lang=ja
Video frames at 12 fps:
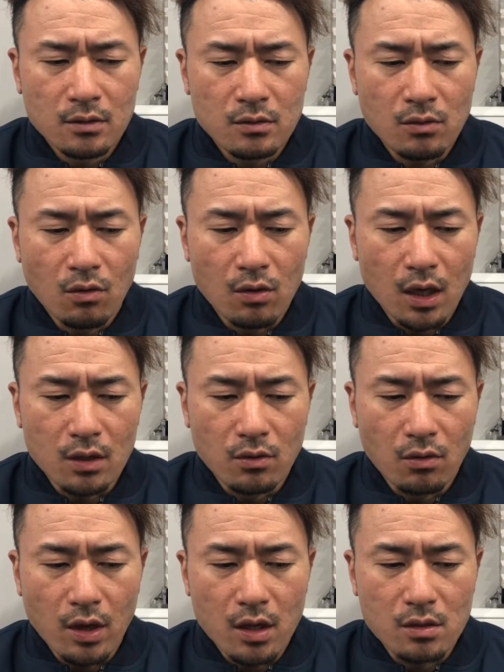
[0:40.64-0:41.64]
今回
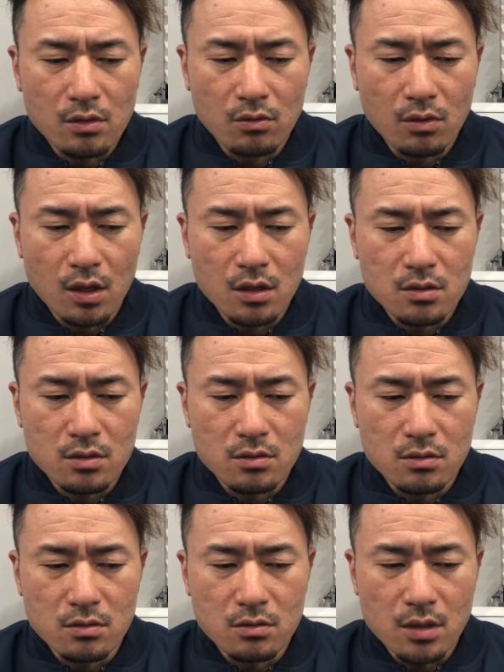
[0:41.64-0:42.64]
の500
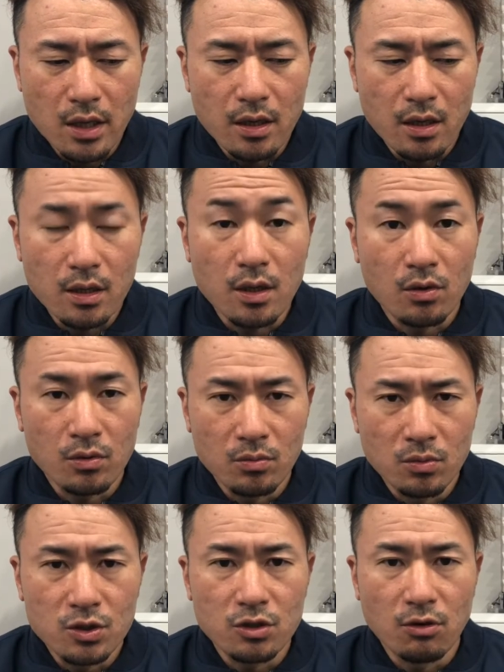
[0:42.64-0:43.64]
キロレースで得たこと
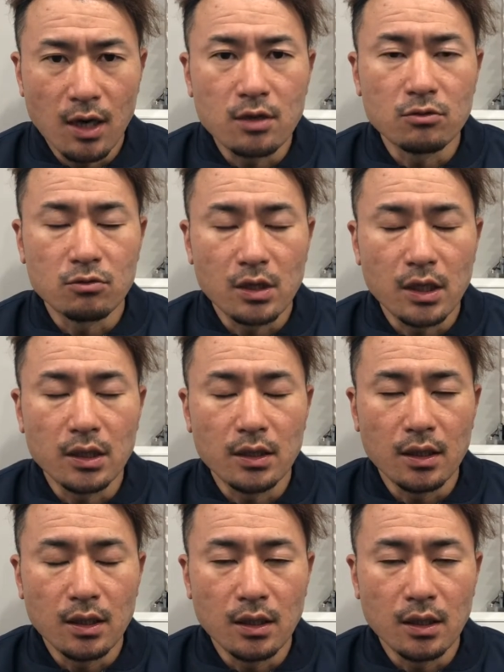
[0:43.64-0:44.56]
ももちろんあるので、